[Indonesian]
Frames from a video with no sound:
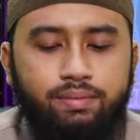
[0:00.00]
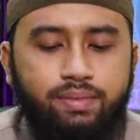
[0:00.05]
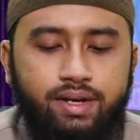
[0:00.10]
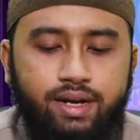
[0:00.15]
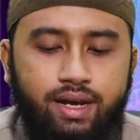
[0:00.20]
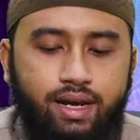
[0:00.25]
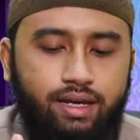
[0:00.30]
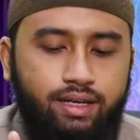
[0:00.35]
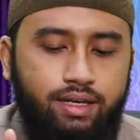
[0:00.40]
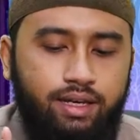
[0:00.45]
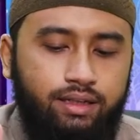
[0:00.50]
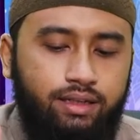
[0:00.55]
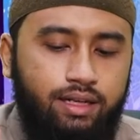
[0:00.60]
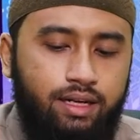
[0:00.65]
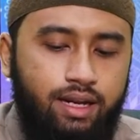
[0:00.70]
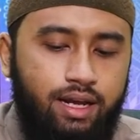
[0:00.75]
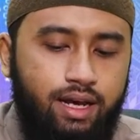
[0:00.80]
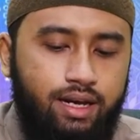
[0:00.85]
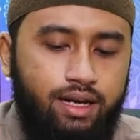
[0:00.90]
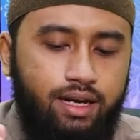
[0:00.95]
min
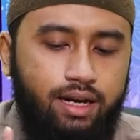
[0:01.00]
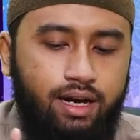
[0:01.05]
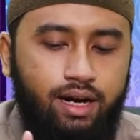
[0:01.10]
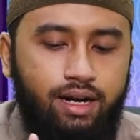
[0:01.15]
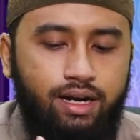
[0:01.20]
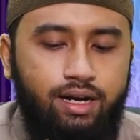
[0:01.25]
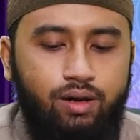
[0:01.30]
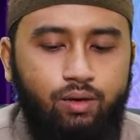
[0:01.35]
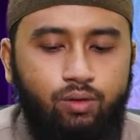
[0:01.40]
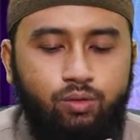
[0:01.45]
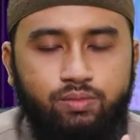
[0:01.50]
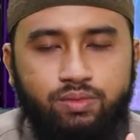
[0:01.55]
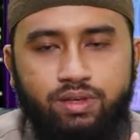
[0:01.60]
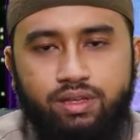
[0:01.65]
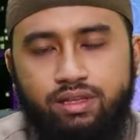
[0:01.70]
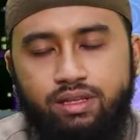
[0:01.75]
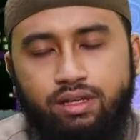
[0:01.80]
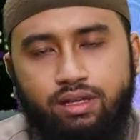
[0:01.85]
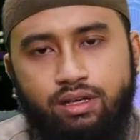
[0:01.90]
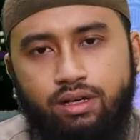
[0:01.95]
ayatillahi la'allahum
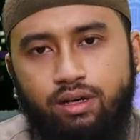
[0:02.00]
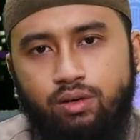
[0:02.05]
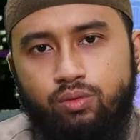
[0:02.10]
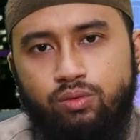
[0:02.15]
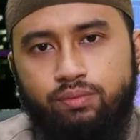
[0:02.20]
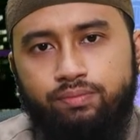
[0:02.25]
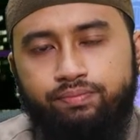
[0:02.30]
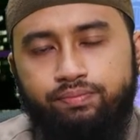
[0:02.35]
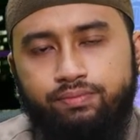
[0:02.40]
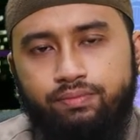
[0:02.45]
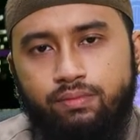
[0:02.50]
yadhakkarun.